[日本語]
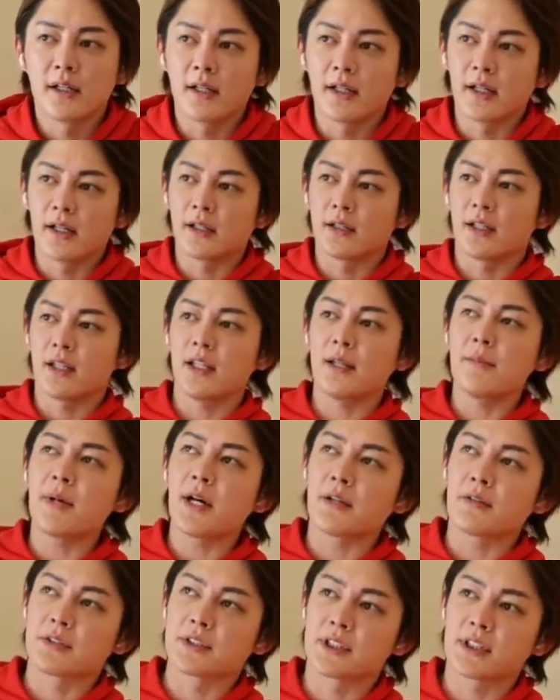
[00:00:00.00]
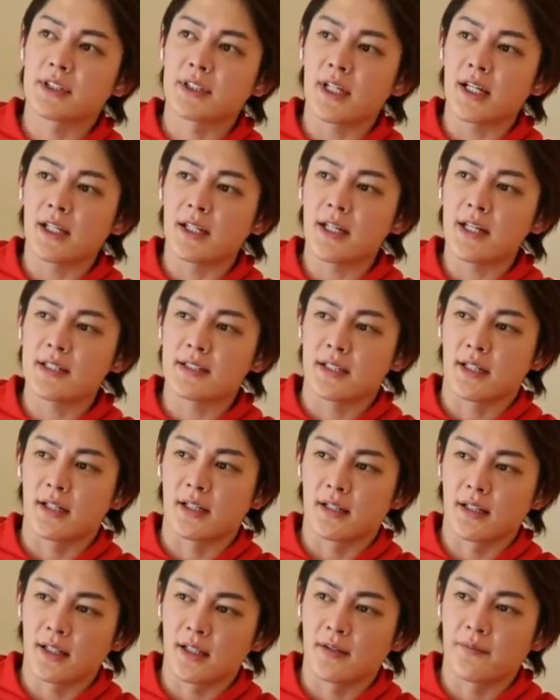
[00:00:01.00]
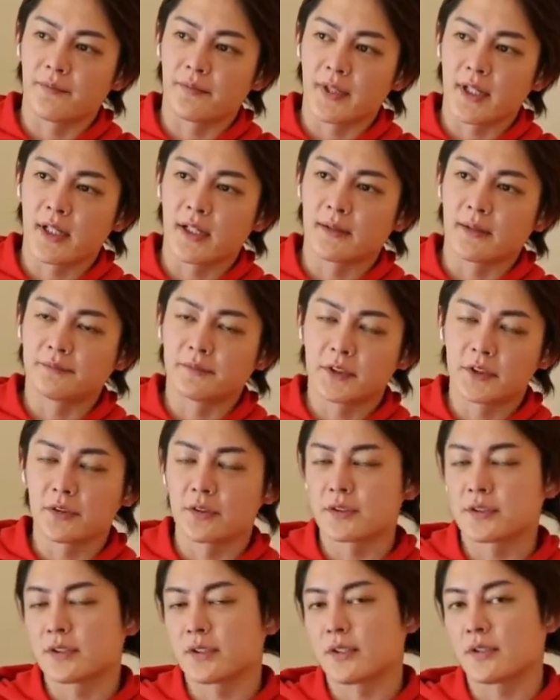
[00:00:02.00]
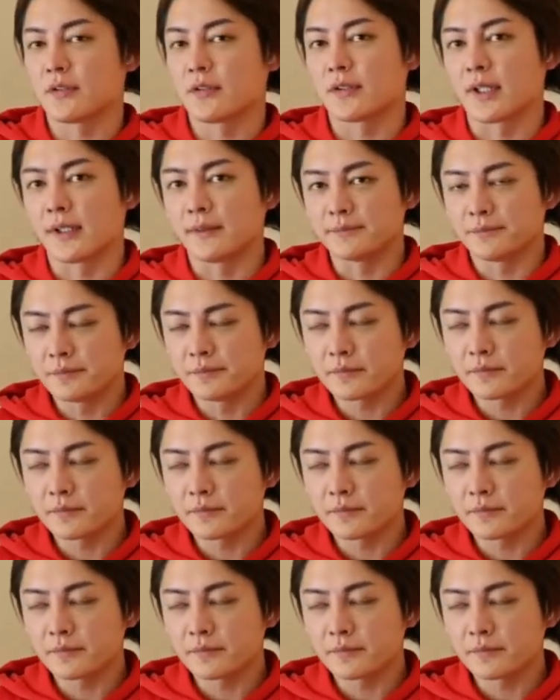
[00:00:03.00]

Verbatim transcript: え今の実体経済に、え即するような